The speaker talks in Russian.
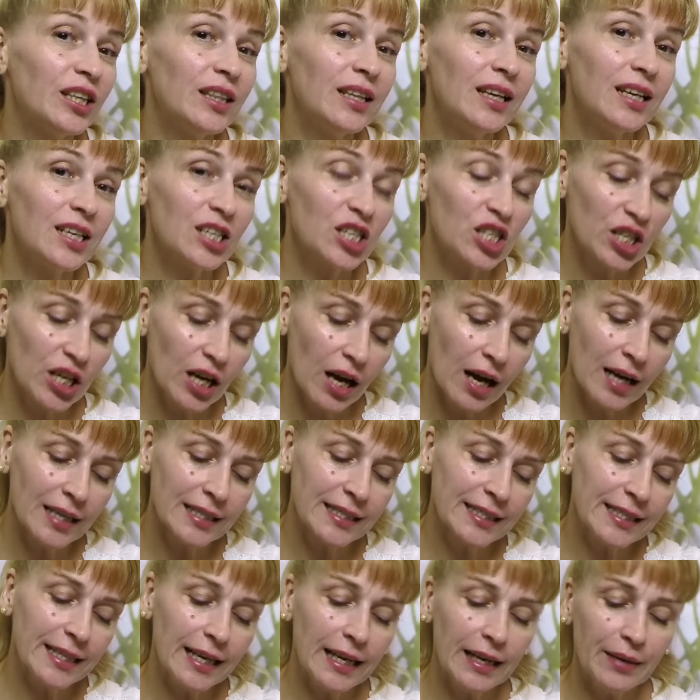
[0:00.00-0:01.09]
наши
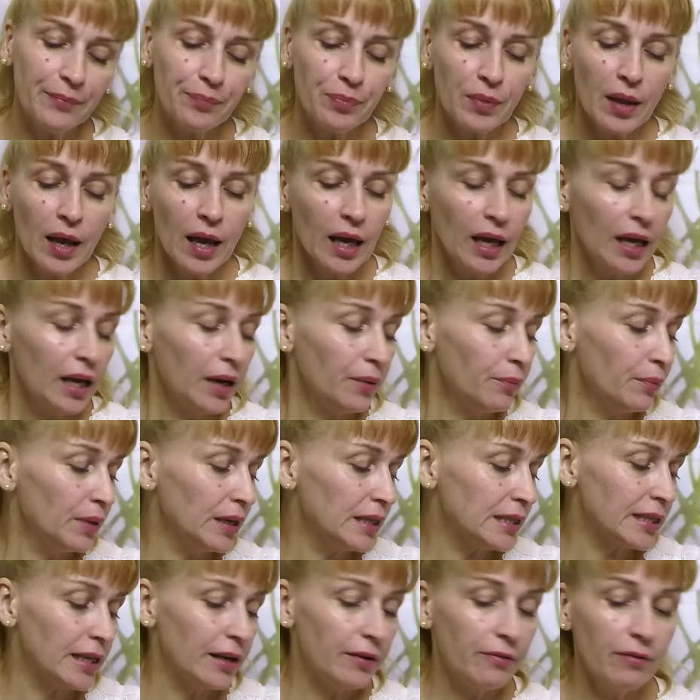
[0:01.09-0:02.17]
остыли и
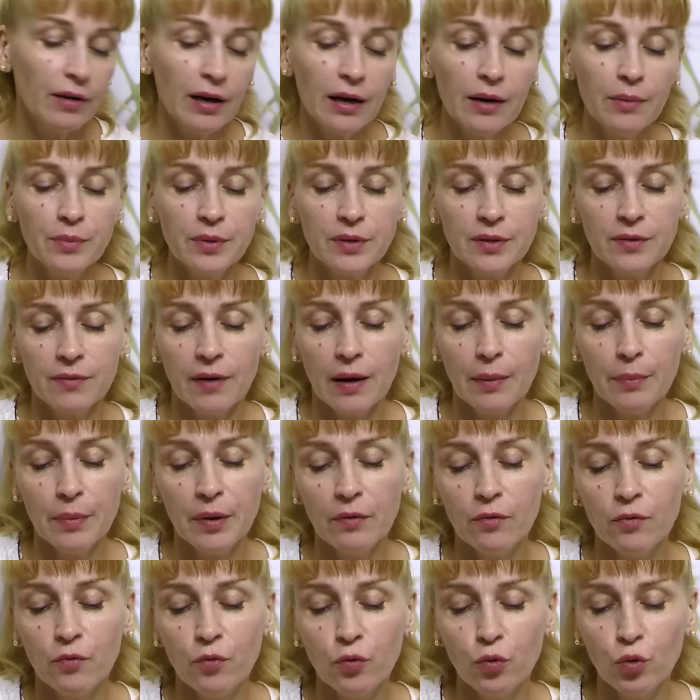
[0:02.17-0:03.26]
мы сливаем с вами
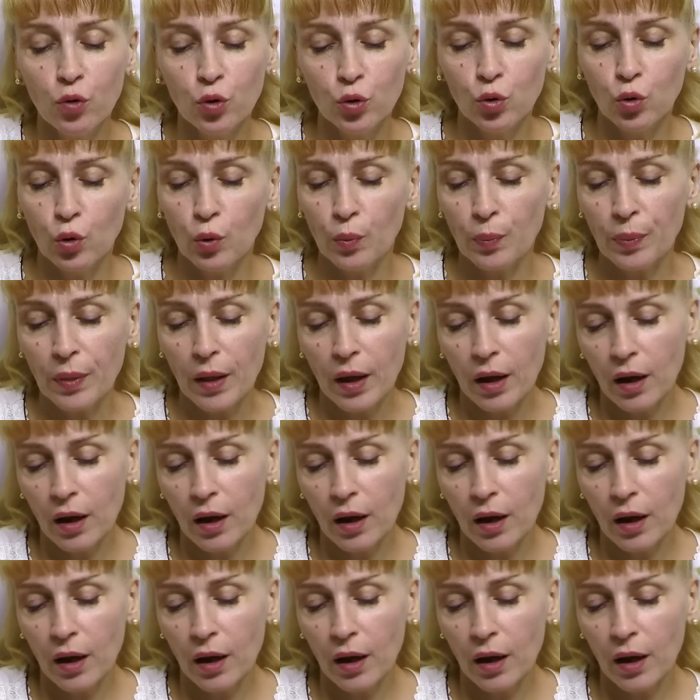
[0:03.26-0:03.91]
воду.